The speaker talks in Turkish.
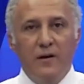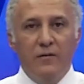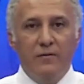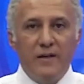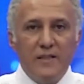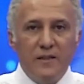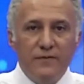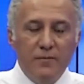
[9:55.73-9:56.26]

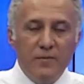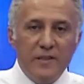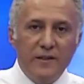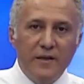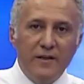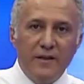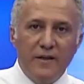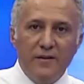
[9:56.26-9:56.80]
vazifemizi
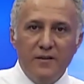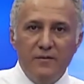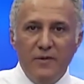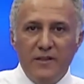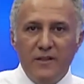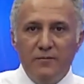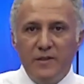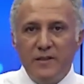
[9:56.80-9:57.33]
yerine
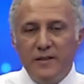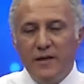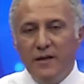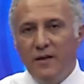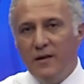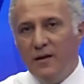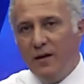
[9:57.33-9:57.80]
getirmediğimizde